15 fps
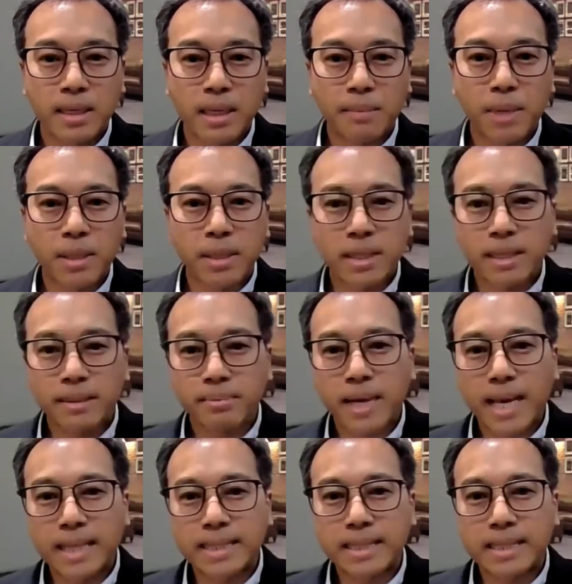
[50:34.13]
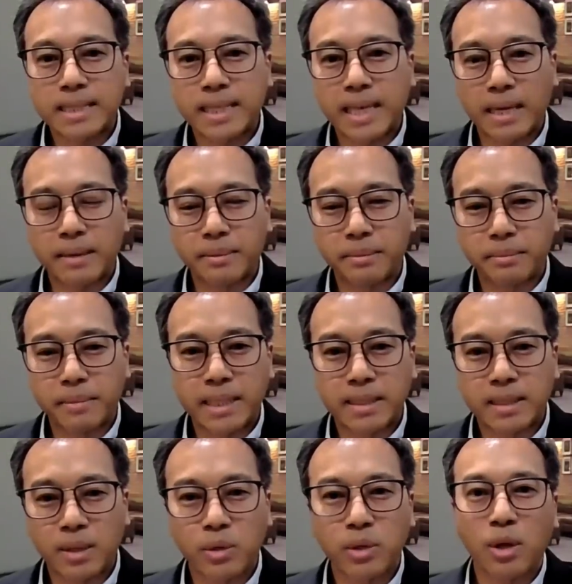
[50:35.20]
commodity prices เนี่ยมัน
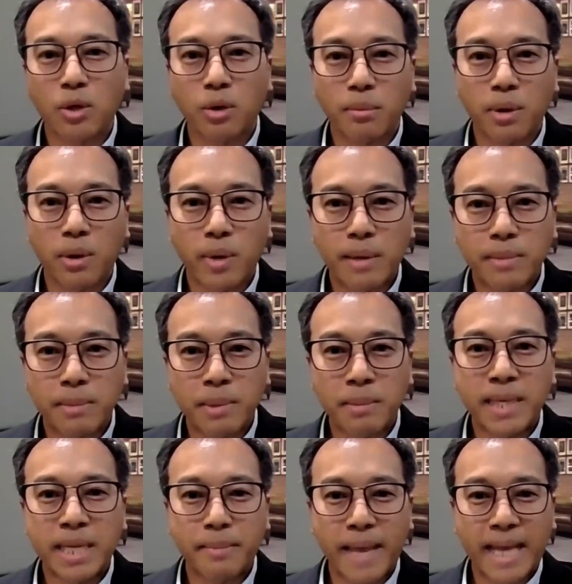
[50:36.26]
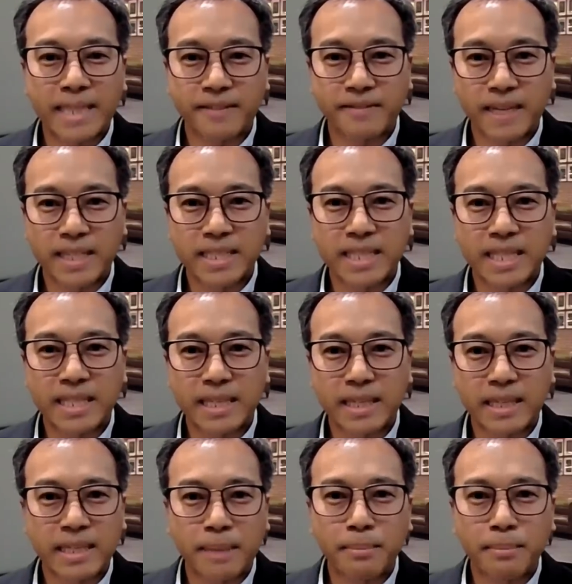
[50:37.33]
ลดลงเพราะว่ามันไม่มี demand จากฝั่งจีนอย่า